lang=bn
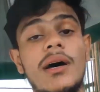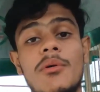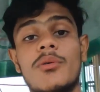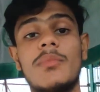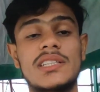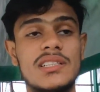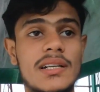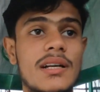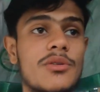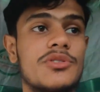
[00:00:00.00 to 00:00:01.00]
এবং
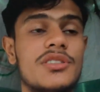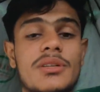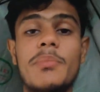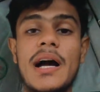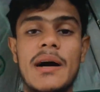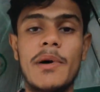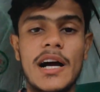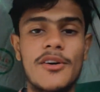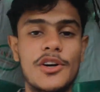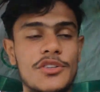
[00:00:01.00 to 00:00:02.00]
বাচ্চাটার হচ্ছে যে পাখা
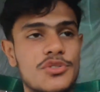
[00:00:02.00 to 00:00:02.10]
বাঁকা হয়ে